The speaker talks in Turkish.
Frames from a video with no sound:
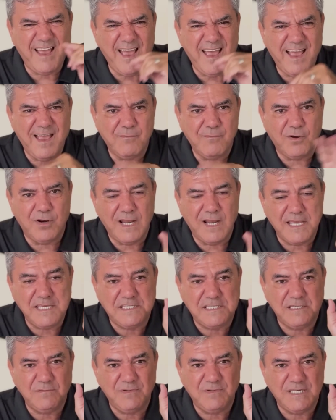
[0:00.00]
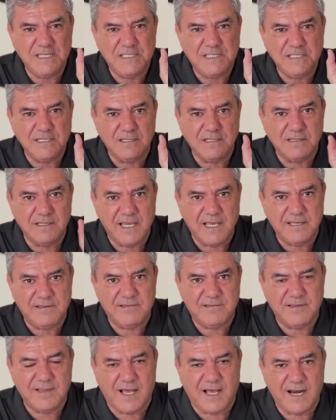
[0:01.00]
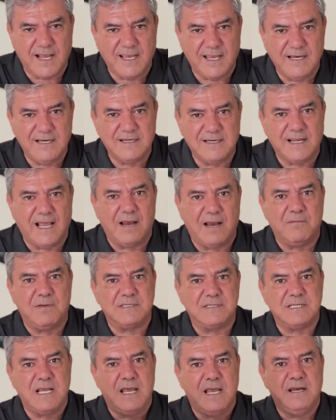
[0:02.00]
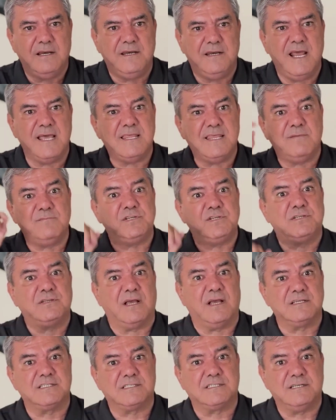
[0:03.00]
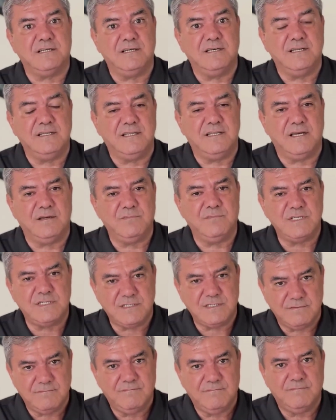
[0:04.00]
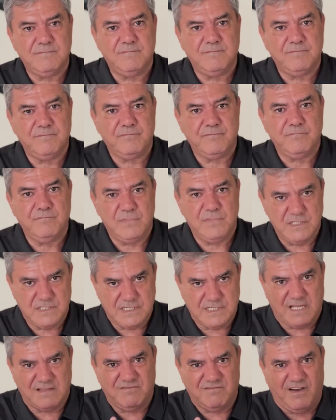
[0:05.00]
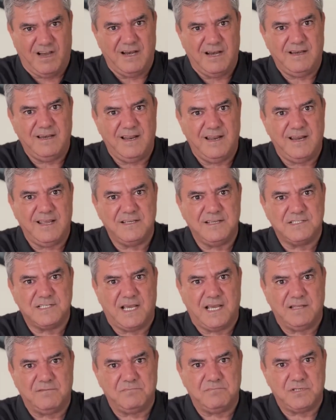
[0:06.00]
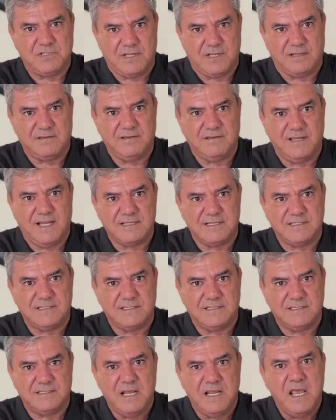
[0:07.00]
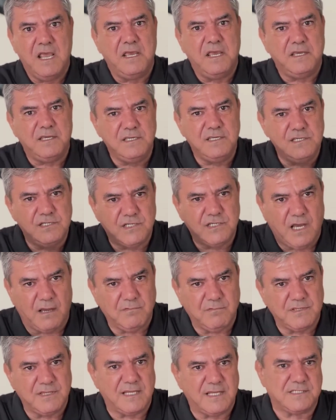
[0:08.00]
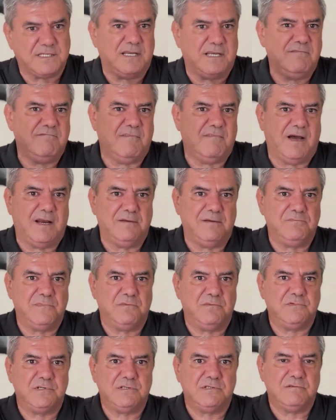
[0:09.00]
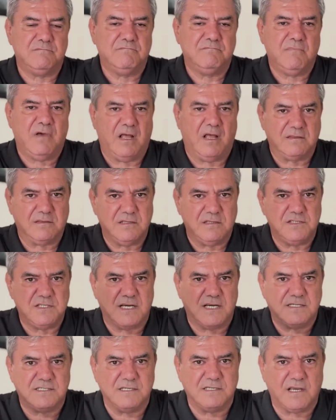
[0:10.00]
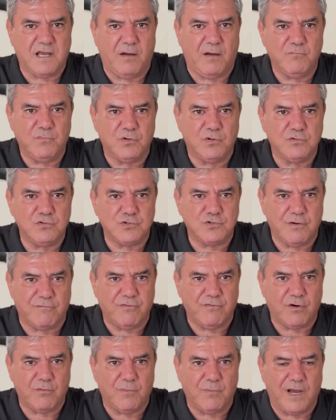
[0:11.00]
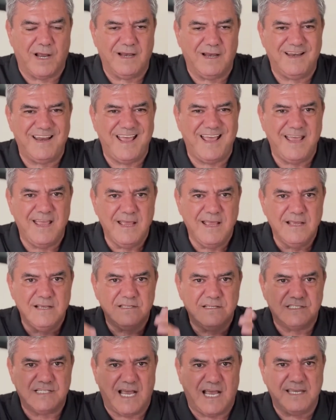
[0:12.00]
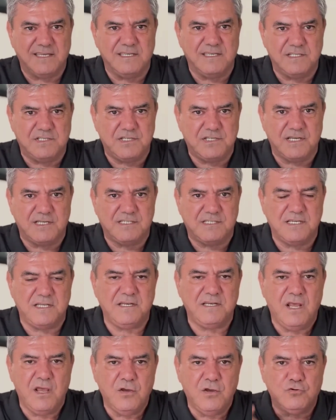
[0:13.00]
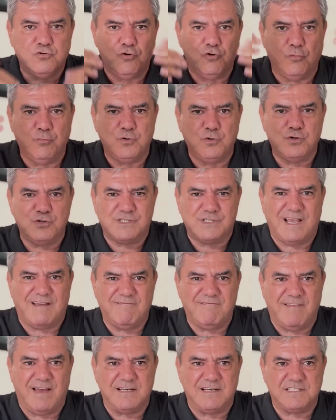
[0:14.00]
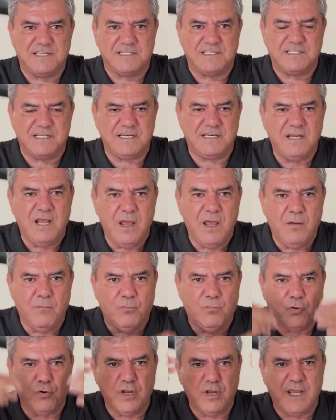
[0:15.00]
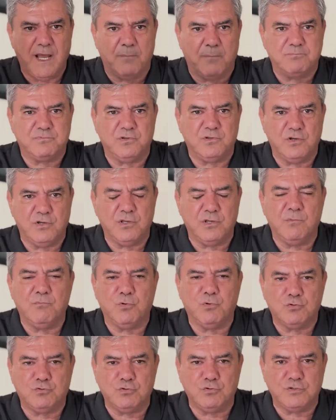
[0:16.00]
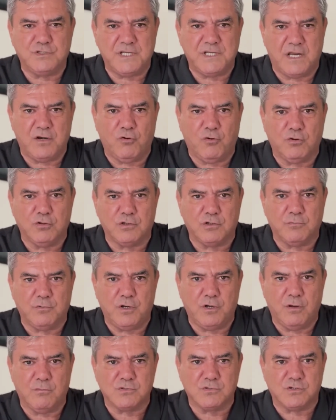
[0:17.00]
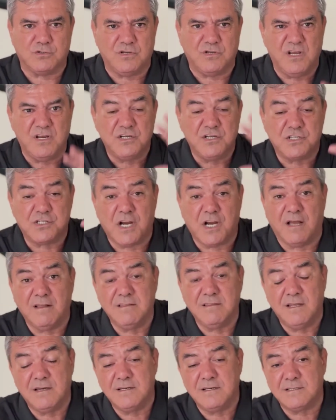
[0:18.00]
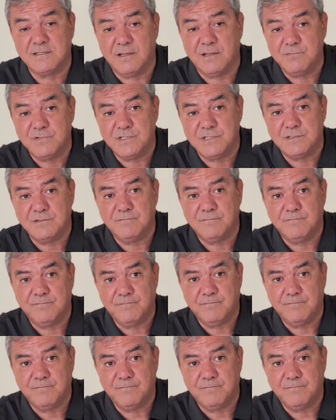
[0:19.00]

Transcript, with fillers: T böyle 2002 yılında iktidara gelir gelmez. Ne demişti Aslı'nın liderimiz? Bizzat valilere izah etmişti hatırlarsınız. İcabında sayın valim demişti. Atlayacaksın kamyonun şoför mahalline, sen gideceksin, kömürü sen vereceksin. Bunu yaptığın gün bu Türkiye ne olur biliyor musun? Şahlanır demişti.